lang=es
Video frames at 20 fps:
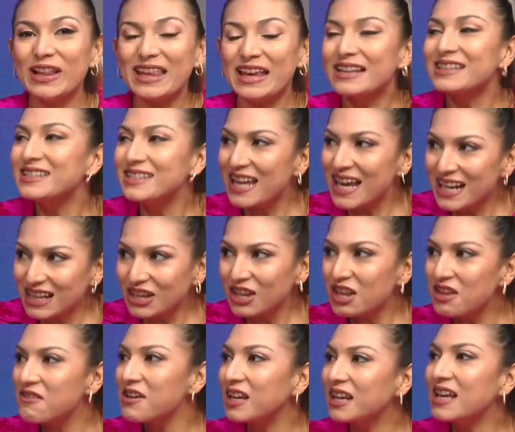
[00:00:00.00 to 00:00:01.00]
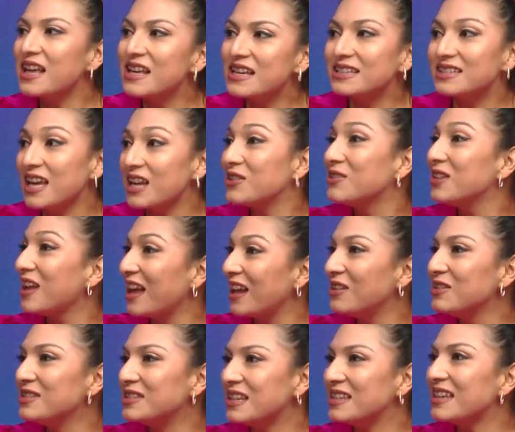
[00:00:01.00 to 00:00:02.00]
el desierto debería de ser, y un día
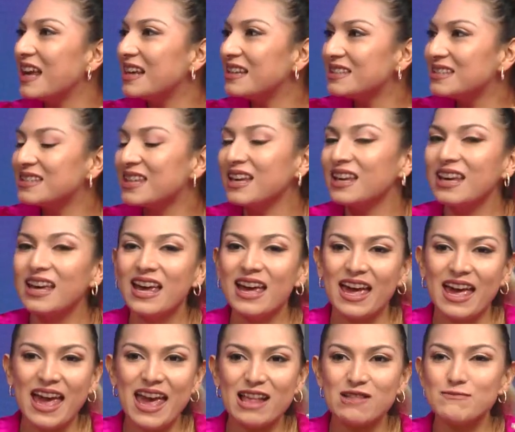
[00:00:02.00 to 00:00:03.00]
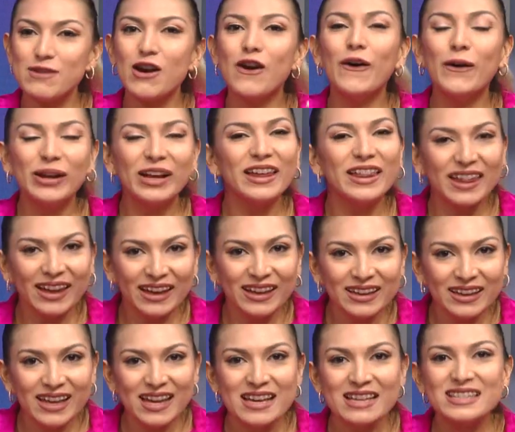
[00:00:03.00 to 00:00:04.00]
lo enseñaste, el mejor
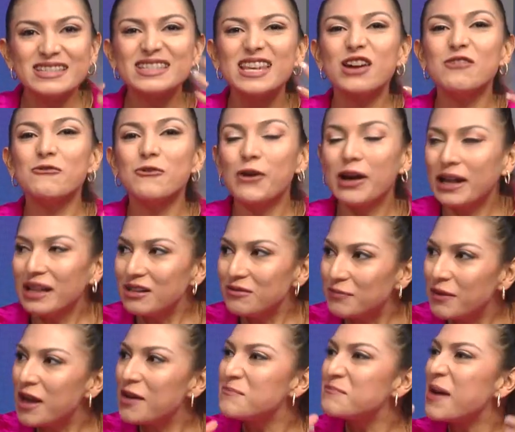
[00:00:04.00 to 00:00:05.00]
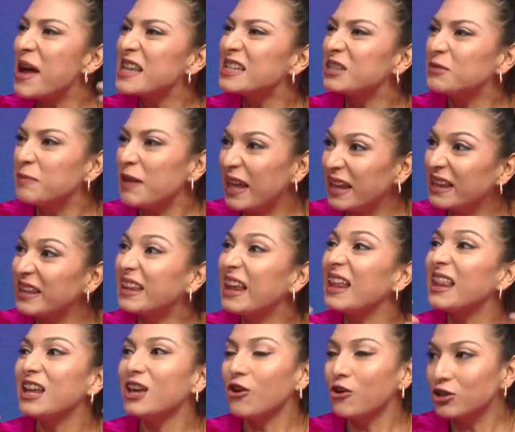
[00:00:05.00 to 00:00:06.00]
Edén se vuelve más bien
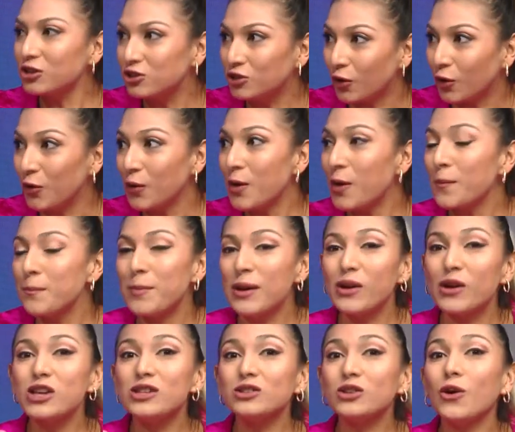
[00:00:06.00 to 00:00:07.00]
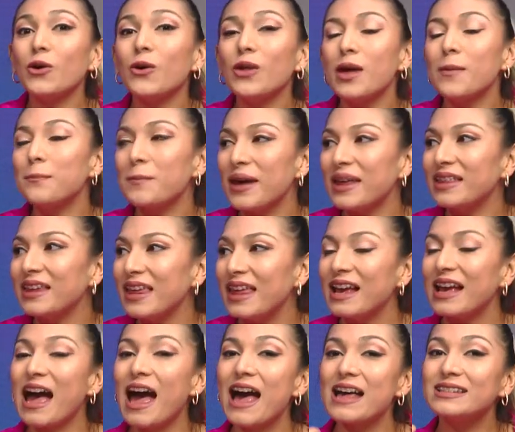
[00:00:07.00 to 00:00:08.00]
tedioso pero es, todo depende
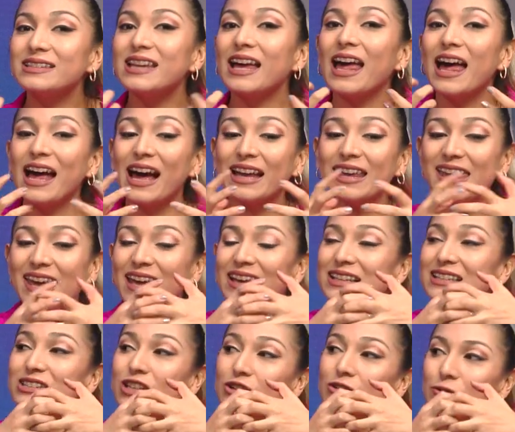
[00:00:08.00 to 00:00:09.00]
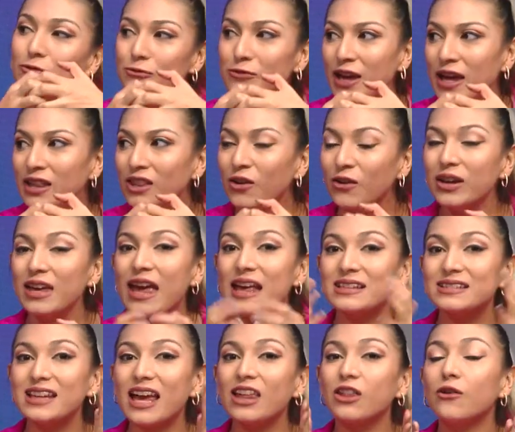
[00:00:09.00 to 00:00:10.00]
de hasta a quién estoy confiando y
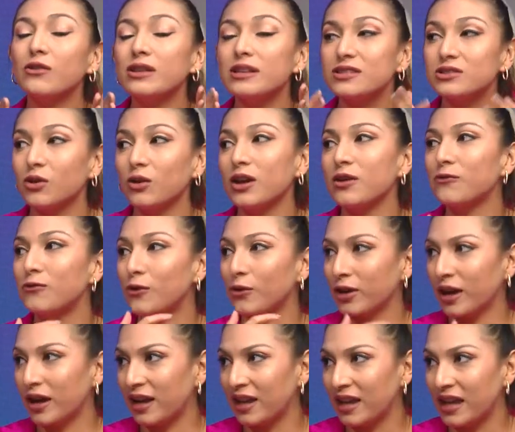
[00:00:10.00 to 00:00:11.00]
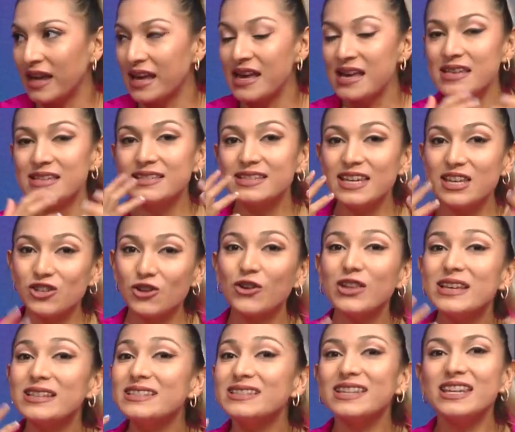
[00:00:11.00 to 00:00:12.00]
hacia dónde estoy enfocada. Si yo
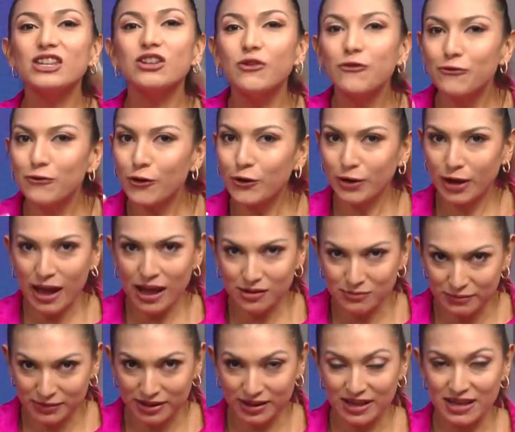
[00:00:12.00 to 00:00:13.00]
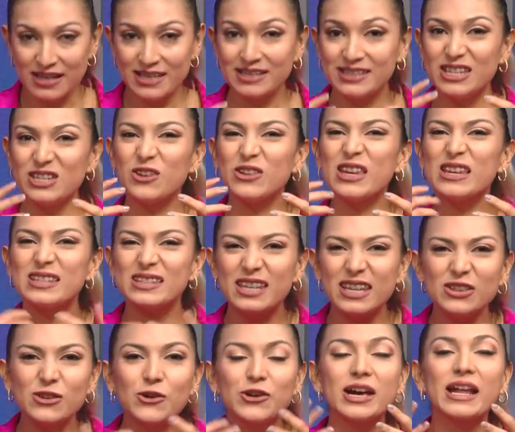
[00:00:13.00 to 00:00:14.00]
decido enfocarme, si yo
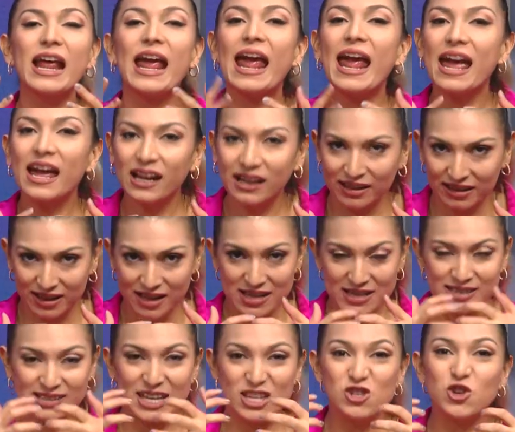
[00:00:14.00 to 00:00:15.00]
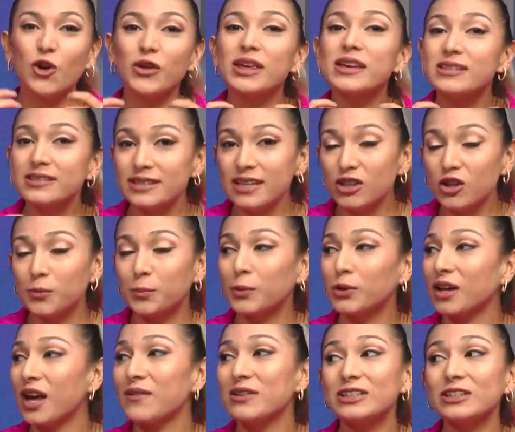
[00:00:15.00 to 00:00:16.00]
decido creer, si yo decido,
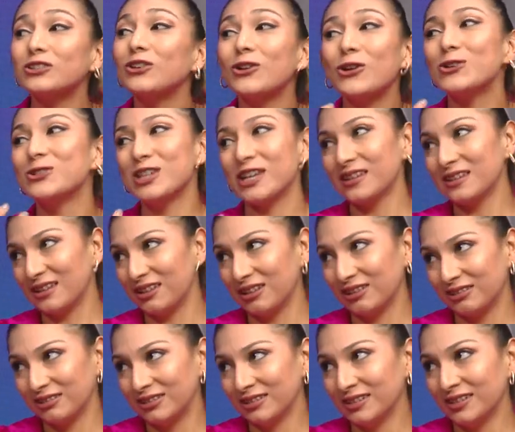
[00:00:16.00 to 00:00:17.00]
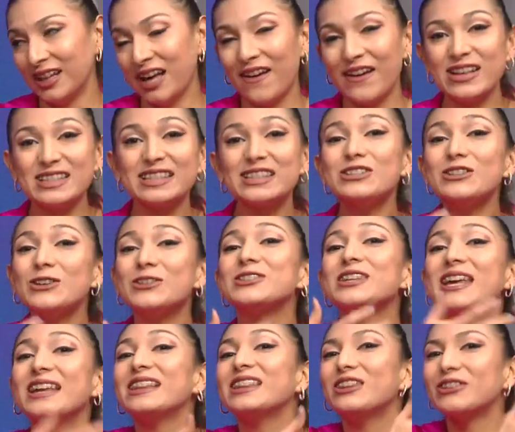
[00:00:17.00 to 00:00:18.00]
porque a veces no lo siento, a veces no
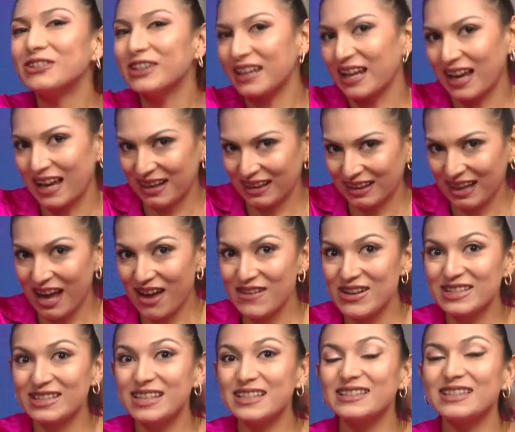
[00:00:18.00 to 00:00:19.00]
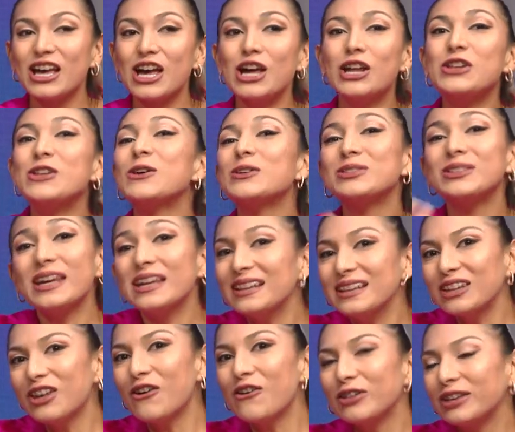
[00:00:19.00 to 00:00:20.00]
siento creer, a veces no
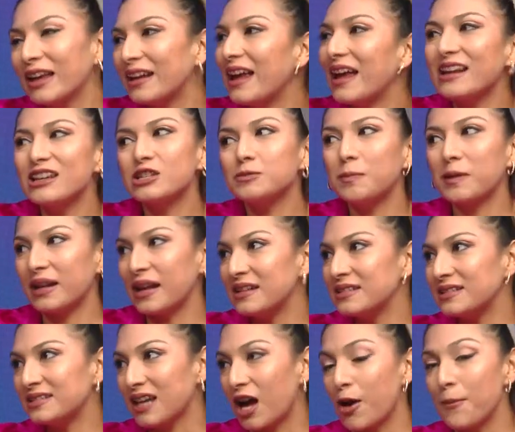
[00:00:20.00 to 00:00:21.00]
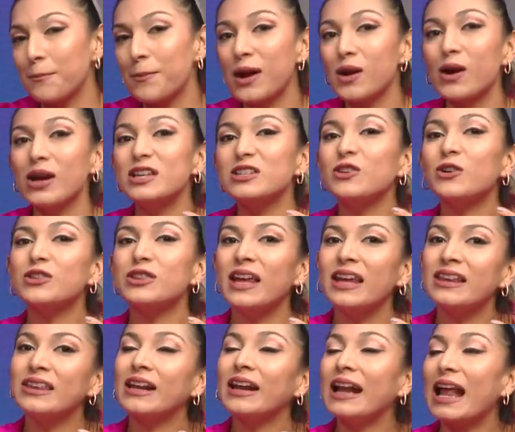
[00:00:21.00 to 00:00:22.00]
siento tener esperanza, pero ahí es donde
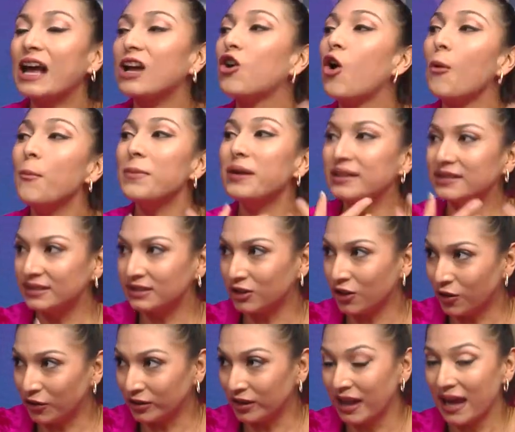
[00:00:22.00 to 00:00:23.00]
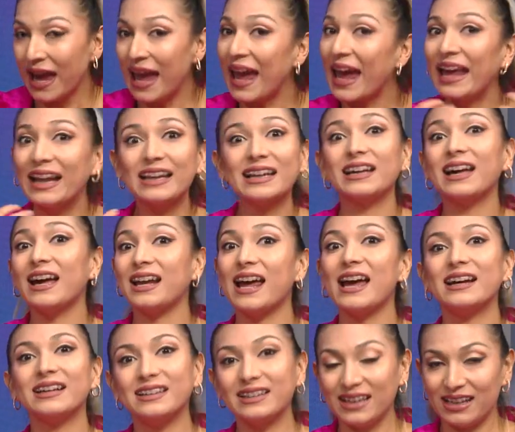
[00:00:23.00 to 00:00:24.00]
entra la convicción, el
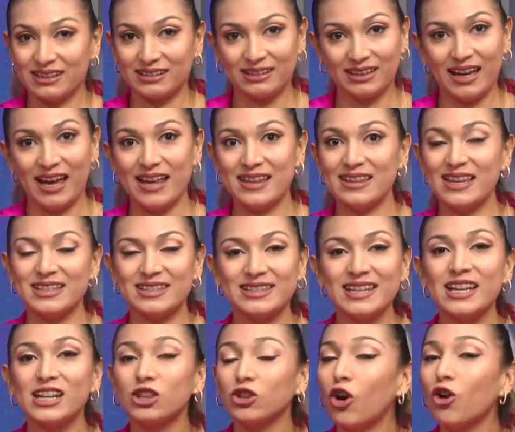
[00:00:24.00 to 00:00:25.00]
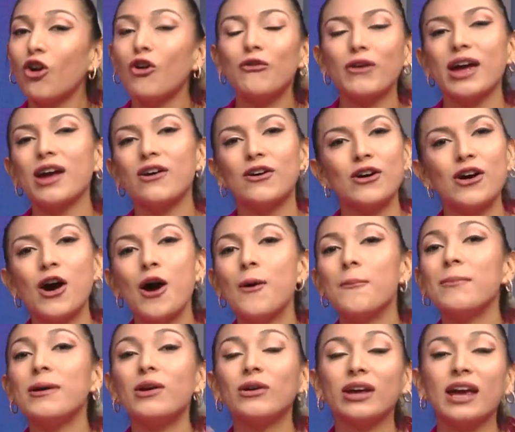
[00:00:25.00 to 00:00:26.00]
carácter en decir, no lo veo,
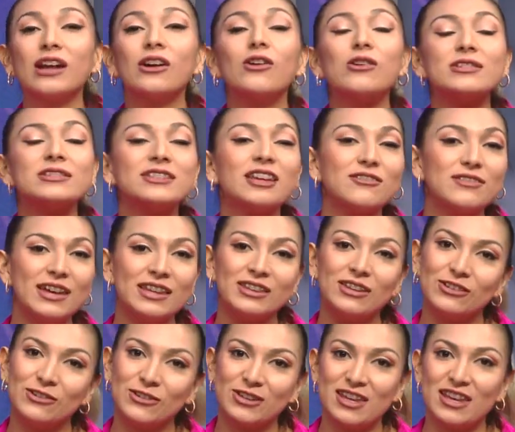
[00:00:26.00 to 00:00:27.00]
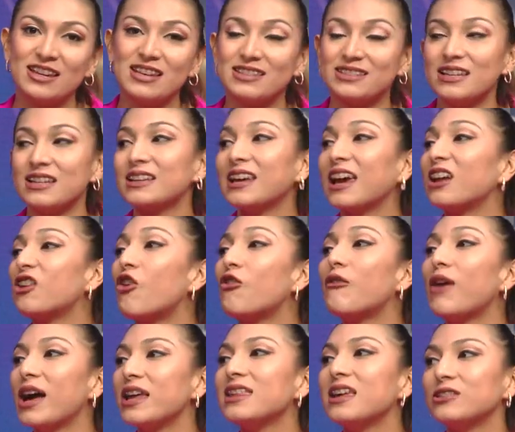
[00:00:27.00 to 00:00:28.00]
pero que no lo esté viendo no quiere decir que no
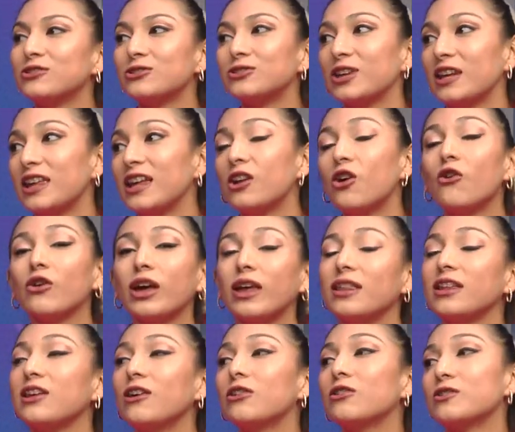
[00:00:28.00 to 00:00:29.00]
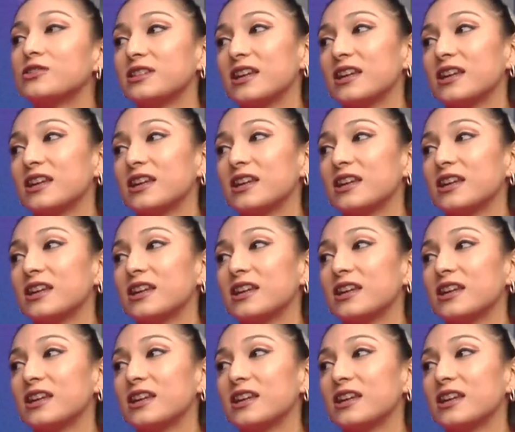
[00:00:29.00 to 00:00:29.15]
vaya a suceder o que Dios lo